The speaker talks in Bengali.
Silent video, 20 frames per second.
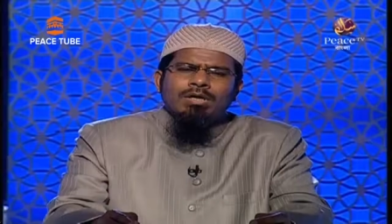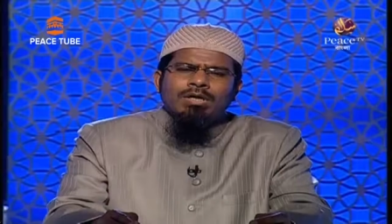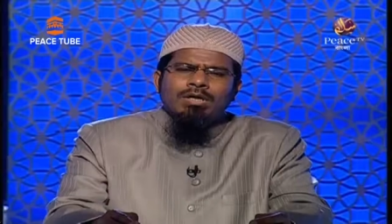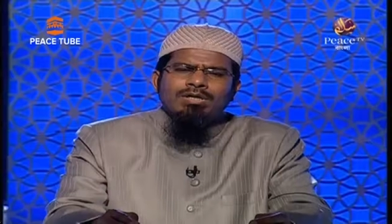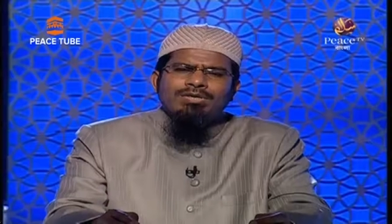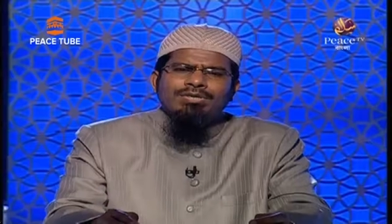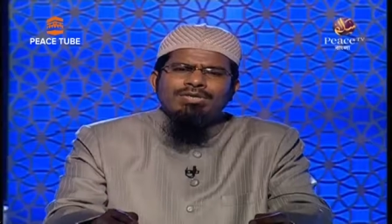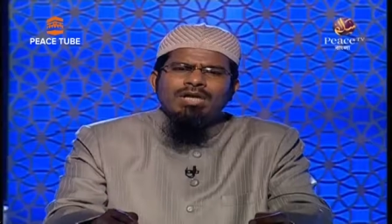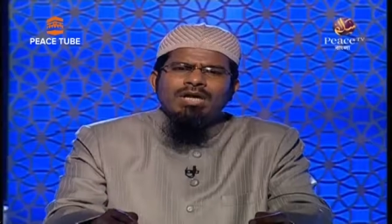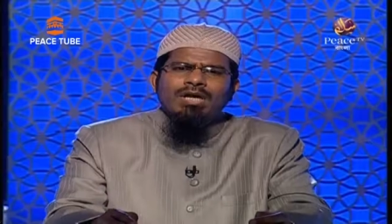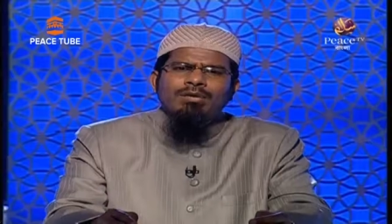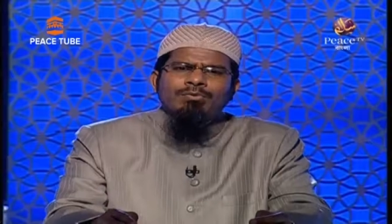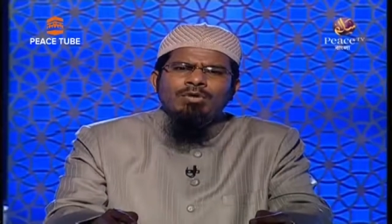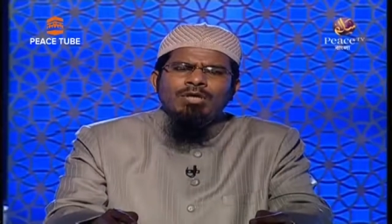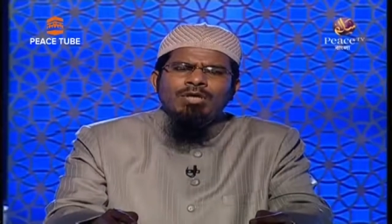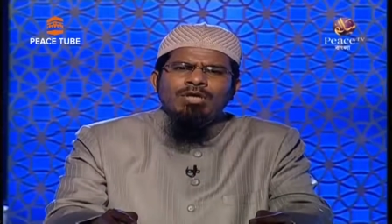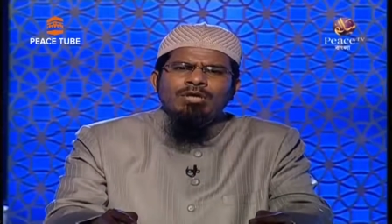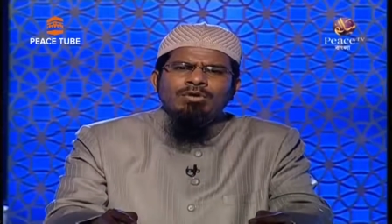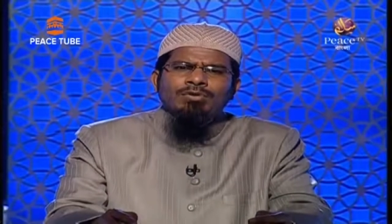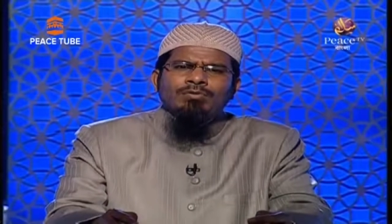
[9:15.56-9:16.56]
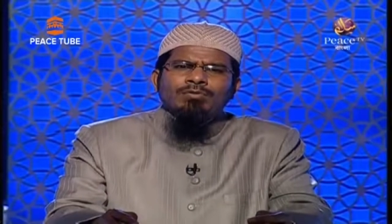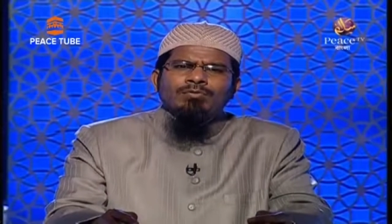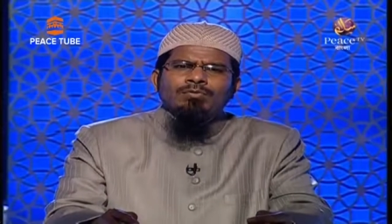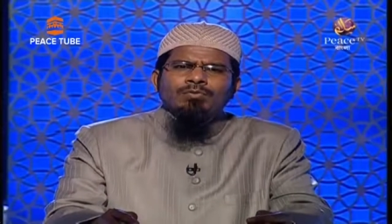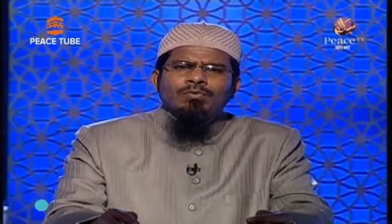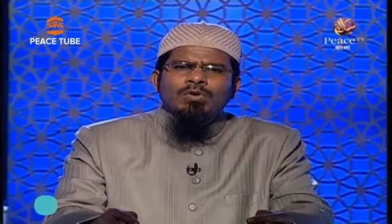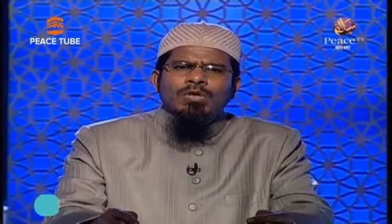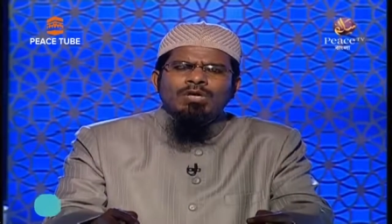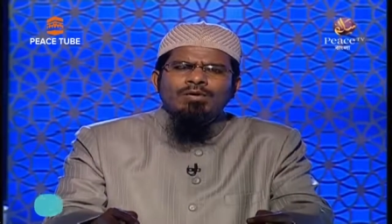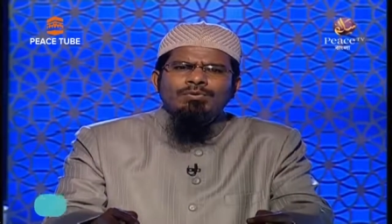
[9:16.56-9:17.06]
আসসালাম আলাইকুম
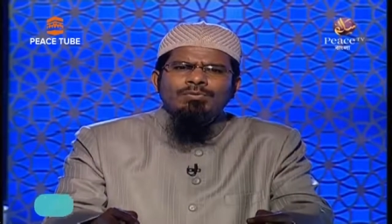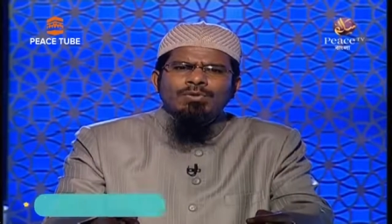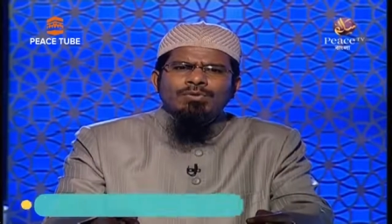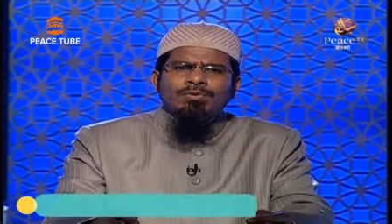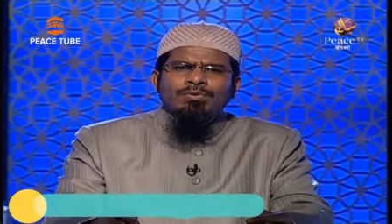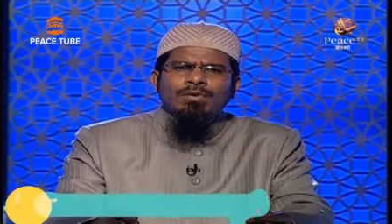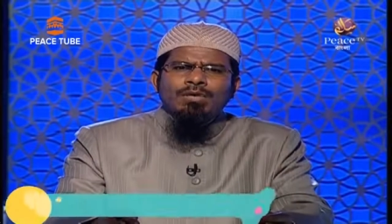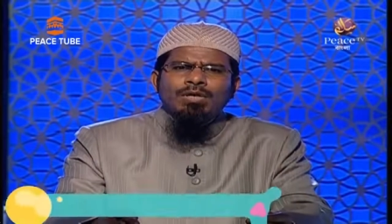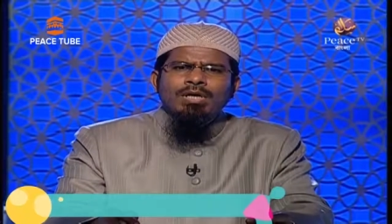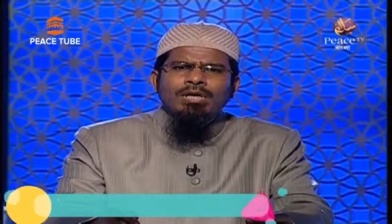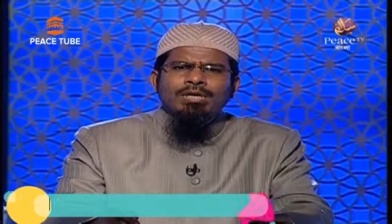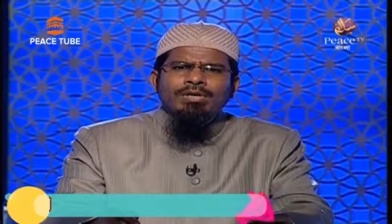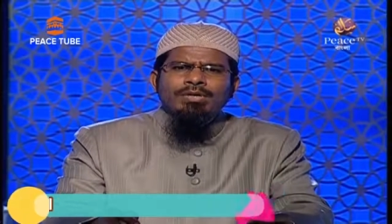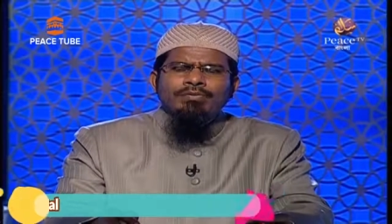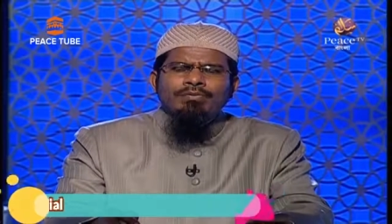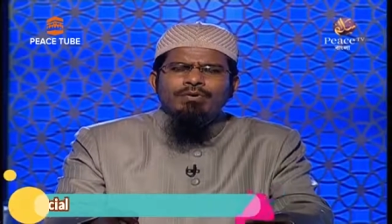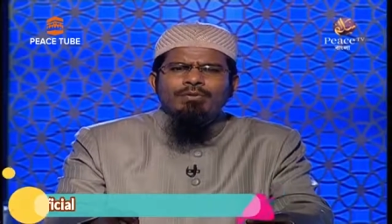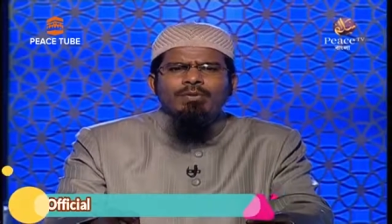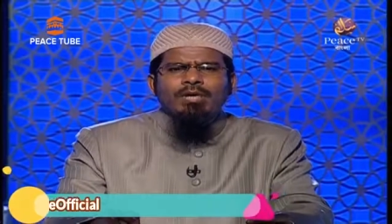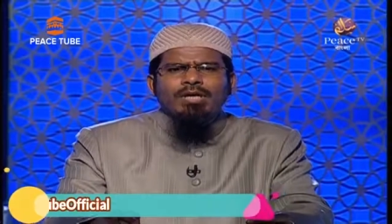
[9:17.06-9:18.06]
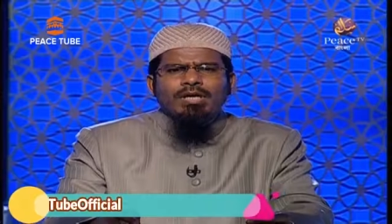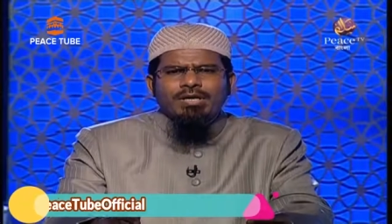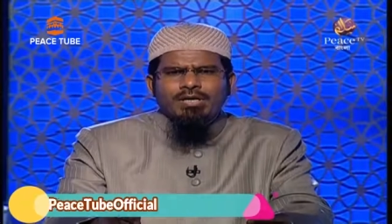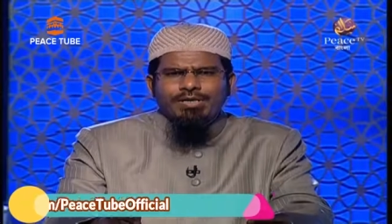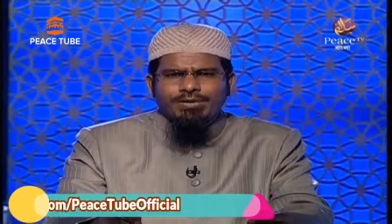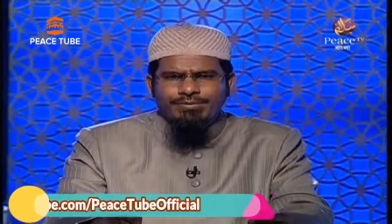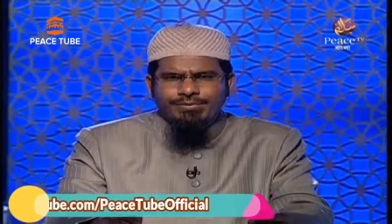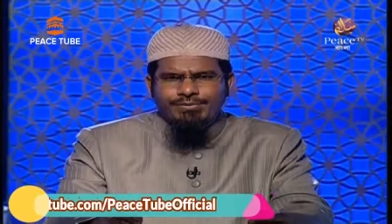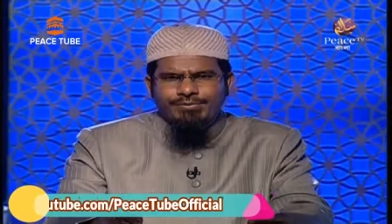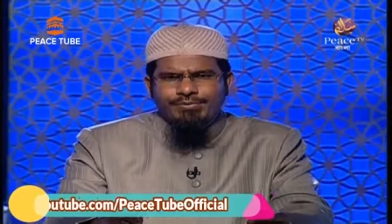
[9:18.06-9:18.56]
ওরহমতুল্লাহ ওবরাকাত